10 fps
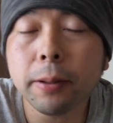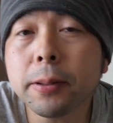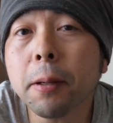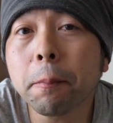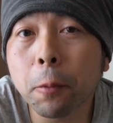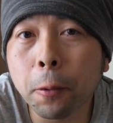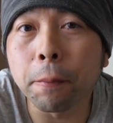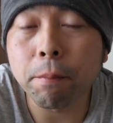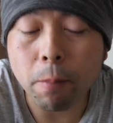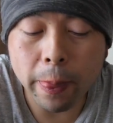以前
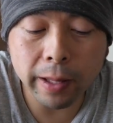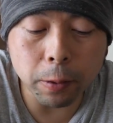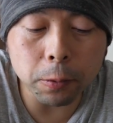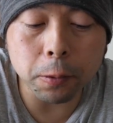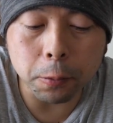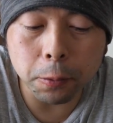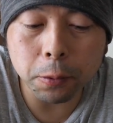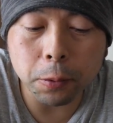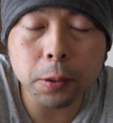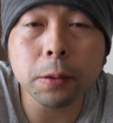もよくこう
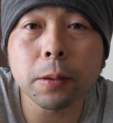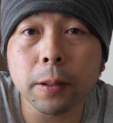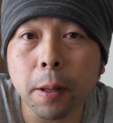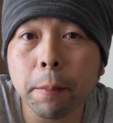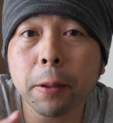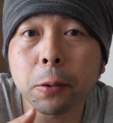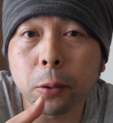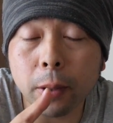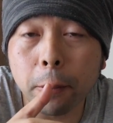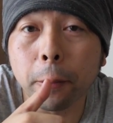いうお昼で食べる
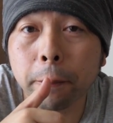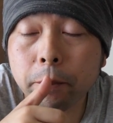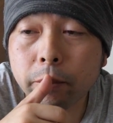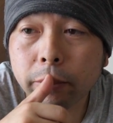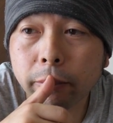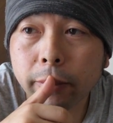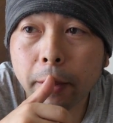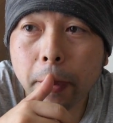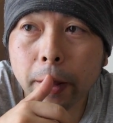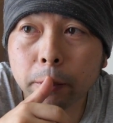動画を
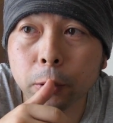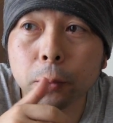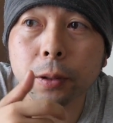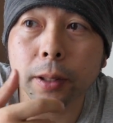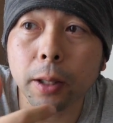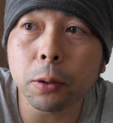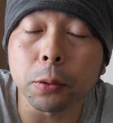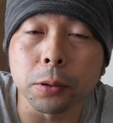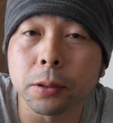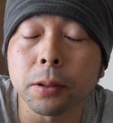まあ、特に内
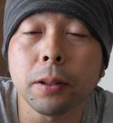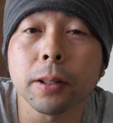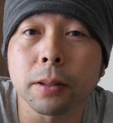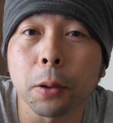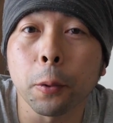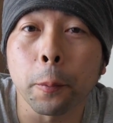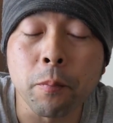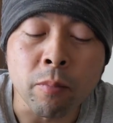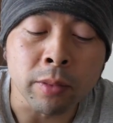容薄いんですけど